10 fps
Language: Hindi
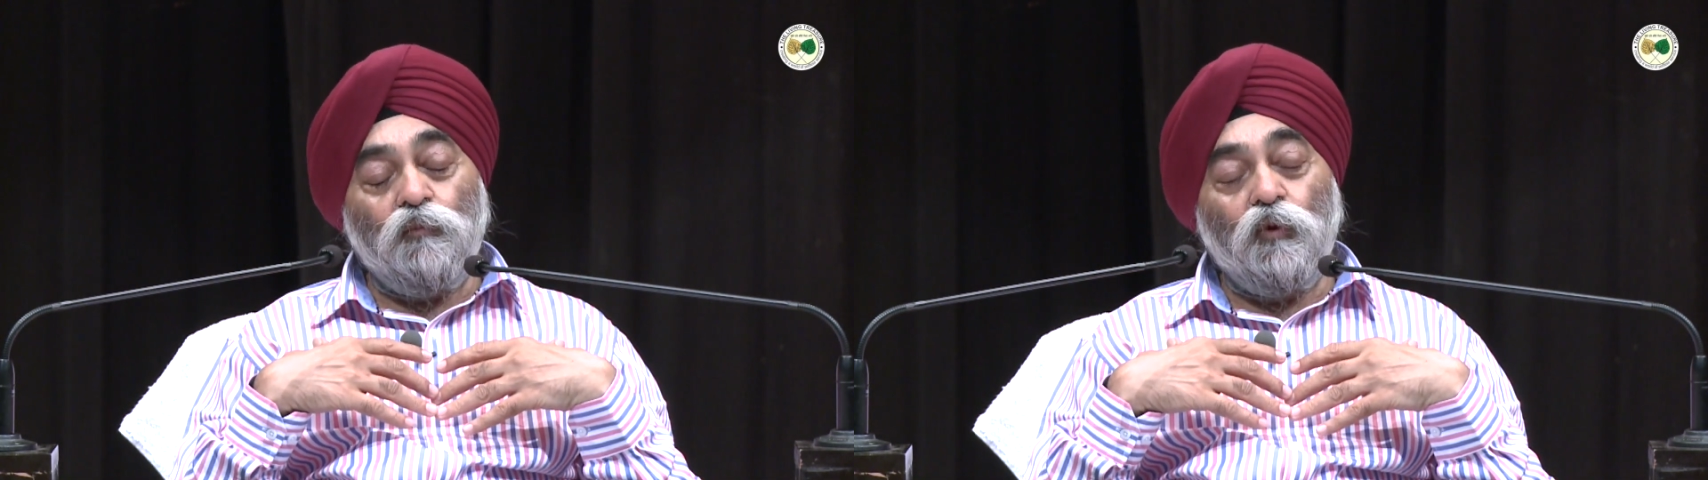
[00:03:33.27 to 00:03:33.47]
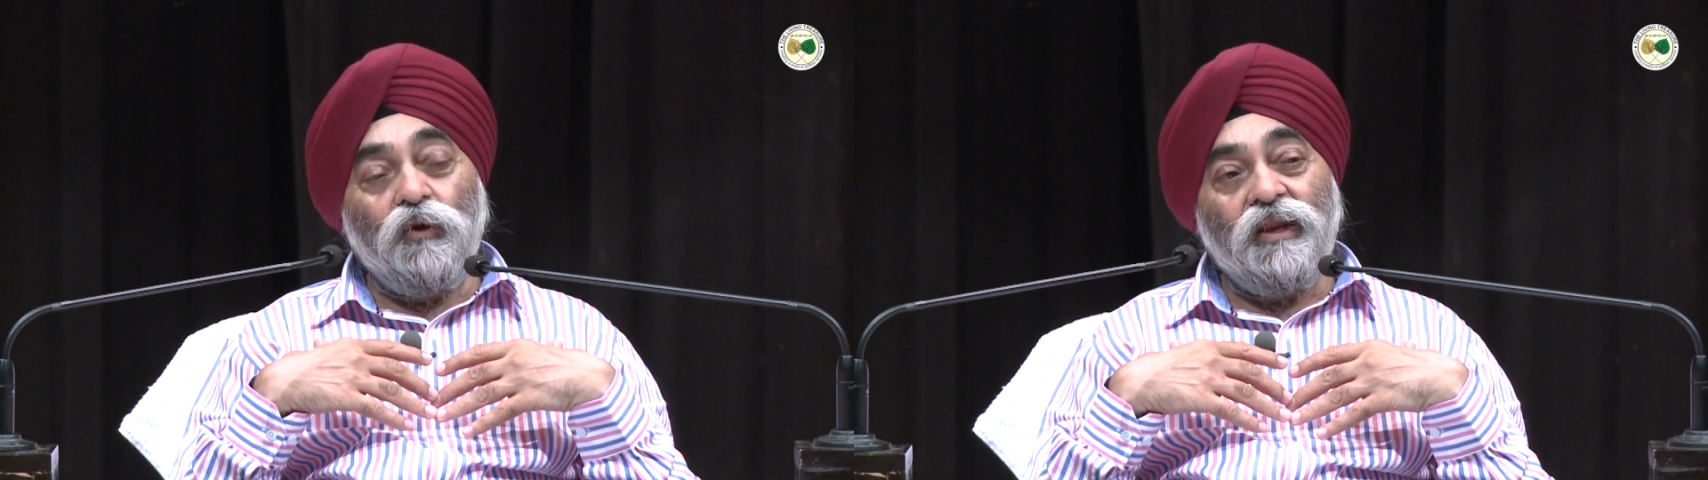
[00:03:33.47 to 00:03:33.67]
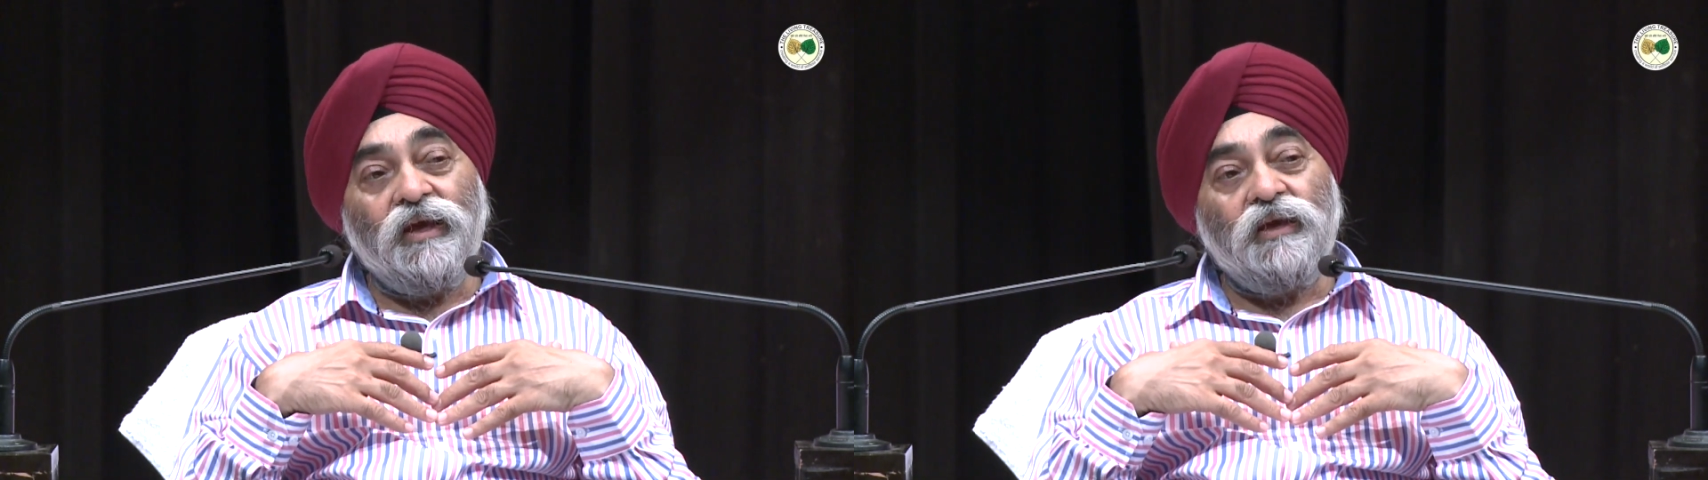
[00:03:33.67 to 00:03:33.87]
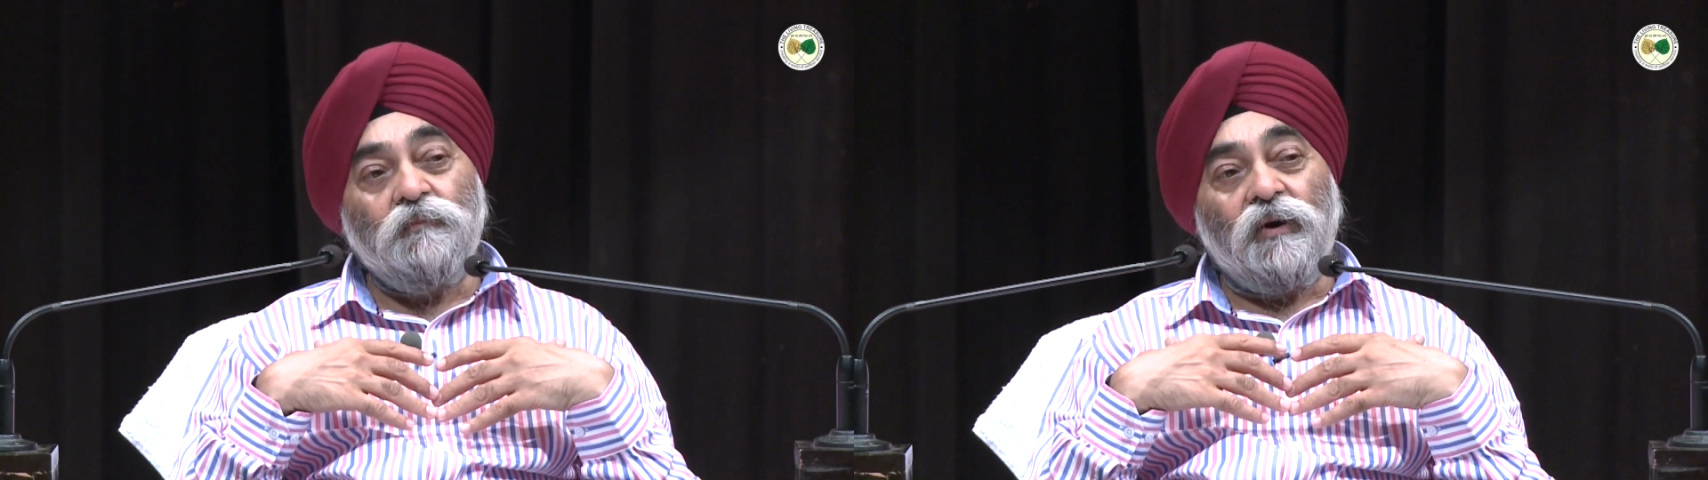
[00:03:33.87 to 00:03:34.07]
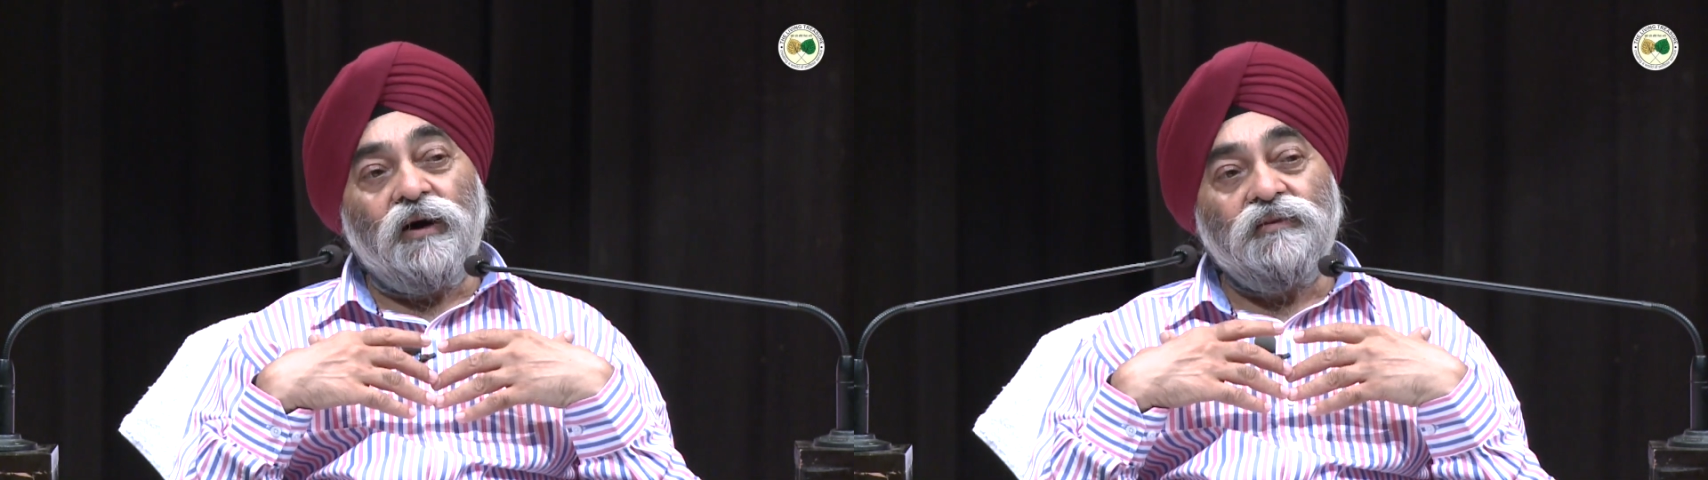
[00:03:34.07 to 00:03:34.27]
बोलने के
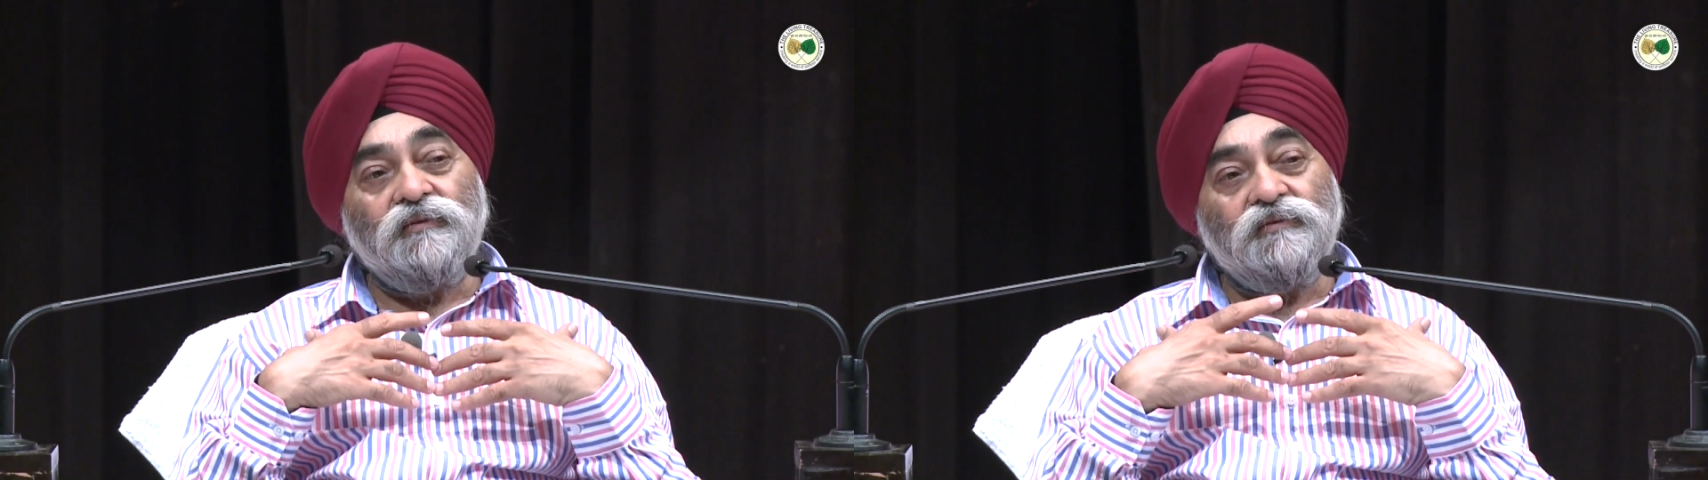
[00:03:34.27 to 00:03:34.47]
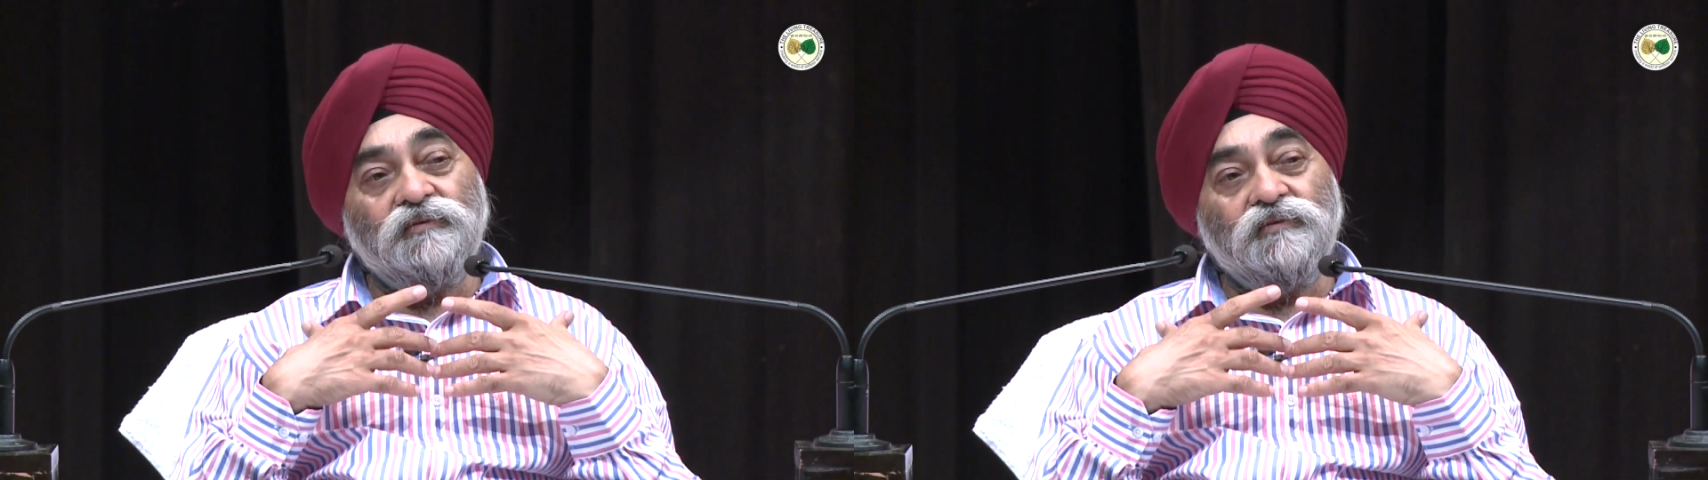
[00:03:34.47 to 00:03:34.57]
बाद